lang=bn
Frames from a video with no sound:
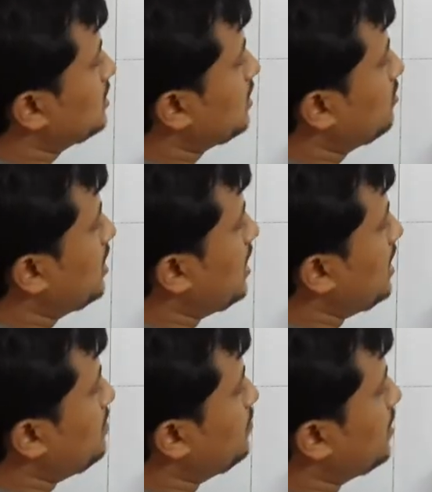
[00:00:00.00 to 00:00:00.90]
তাহলে
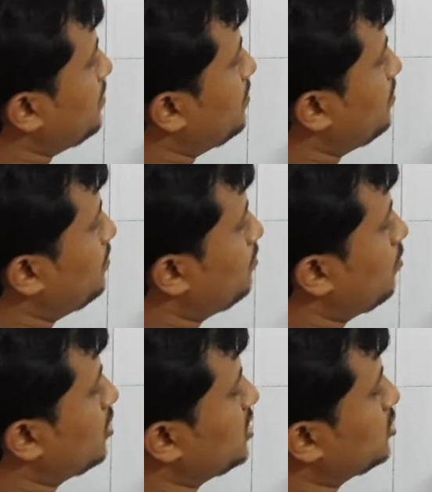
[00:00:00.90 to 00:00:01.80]
এইটা
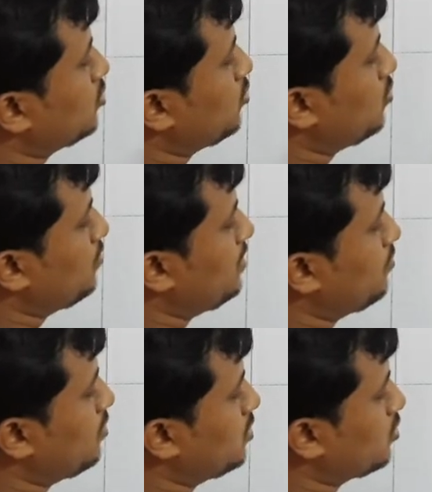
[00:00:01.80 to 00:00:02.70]
বহিস্থ কোণ
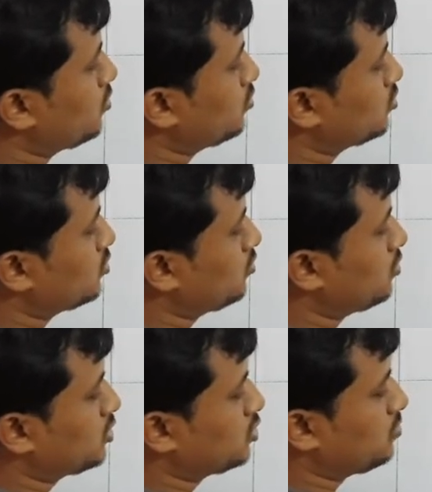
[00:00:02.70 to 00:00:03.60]
বিপরীত অন্তস্থ
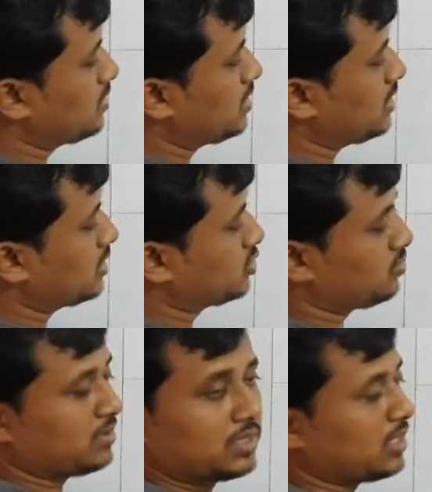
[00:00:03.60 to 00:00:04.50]
কোণের সমান এটার
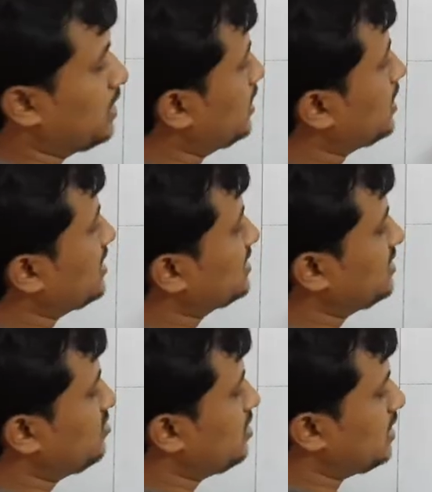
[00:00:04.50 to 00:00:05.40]
সমান তাহলে এটা
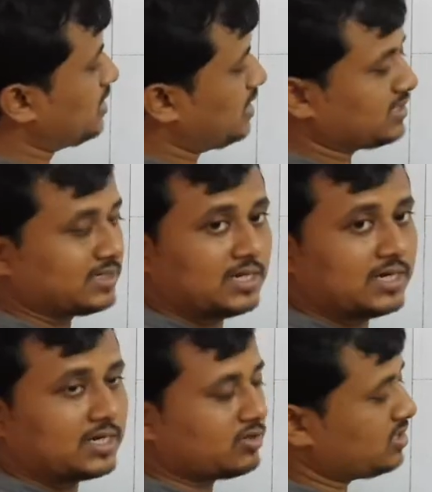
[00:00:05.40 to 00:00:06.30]
আশি হলে এটা আশি
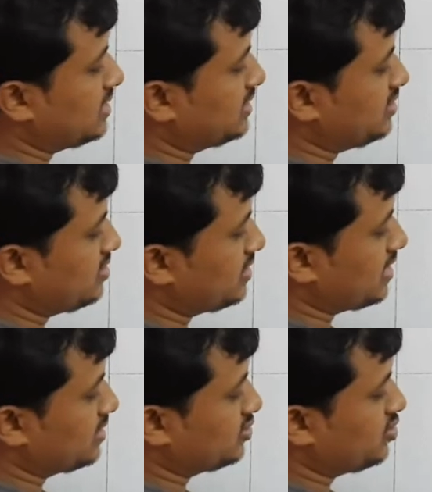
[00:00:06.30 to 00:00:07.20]
এটা যদি আশি হয় এটা
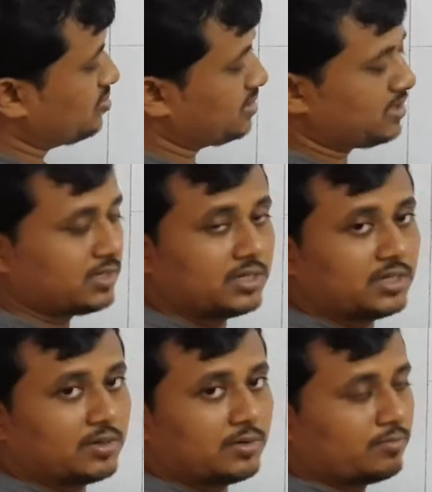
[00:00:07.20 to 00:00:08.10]
একশো হবে
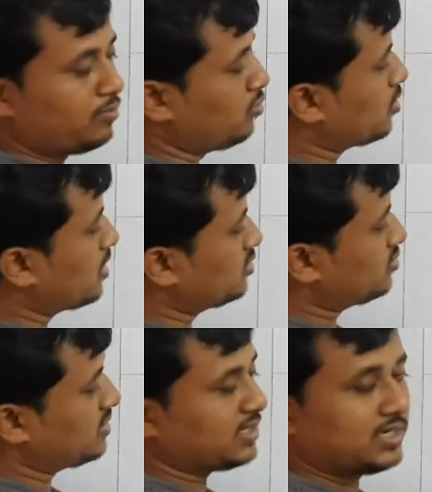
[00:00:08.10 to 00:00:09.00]
পুরোটা একশো
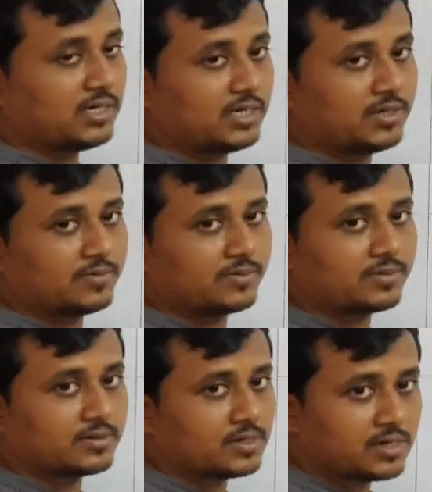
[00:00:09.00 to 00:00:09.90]
আশি ডিগ্রি
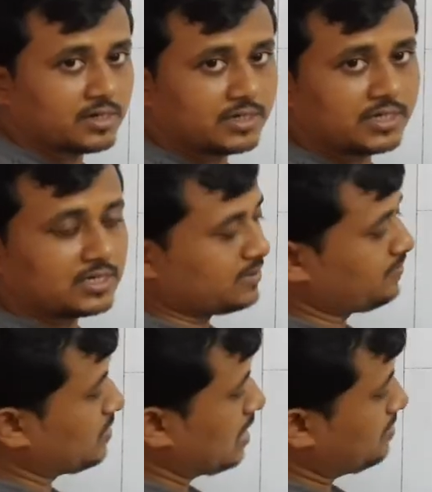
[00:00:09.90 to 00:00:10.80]
ঠিক আছে
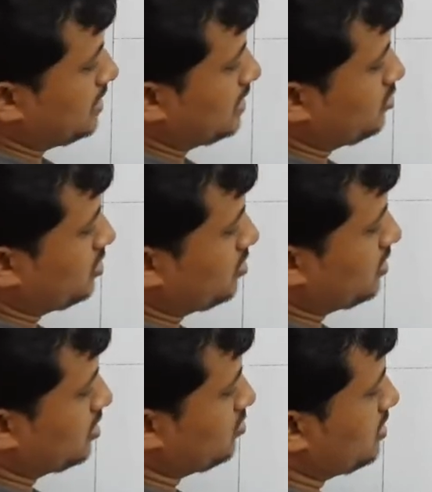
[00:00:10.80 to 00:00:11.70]
আবার এটাও দেখো
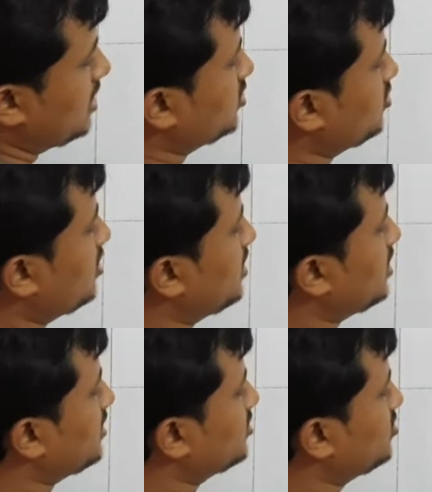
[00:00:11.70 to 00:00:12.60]
এটা যদি একশো হয়
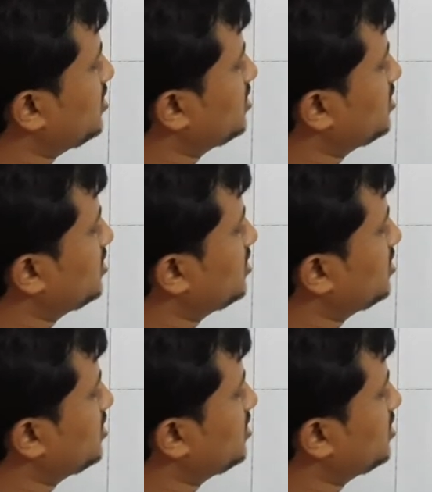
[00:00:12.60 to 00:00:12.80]
এটা একশো